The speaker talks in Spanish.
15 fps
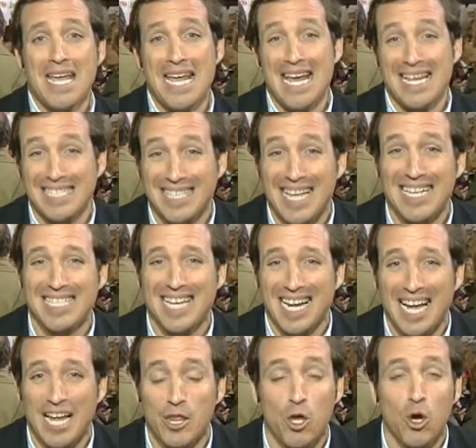y está
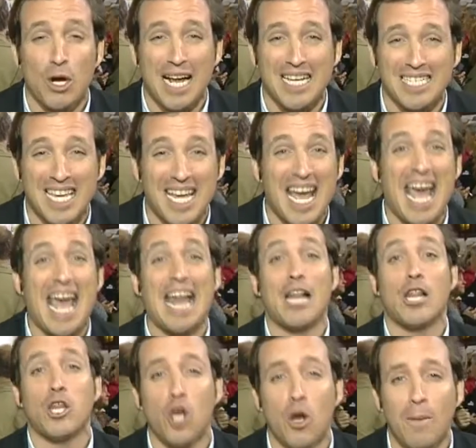sacando casi
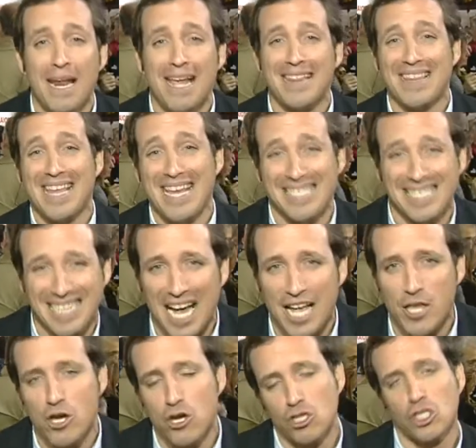el doble de
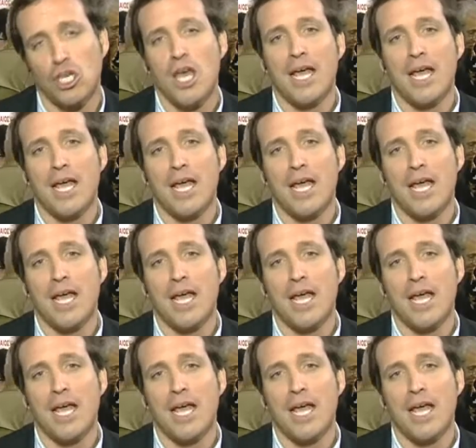escaños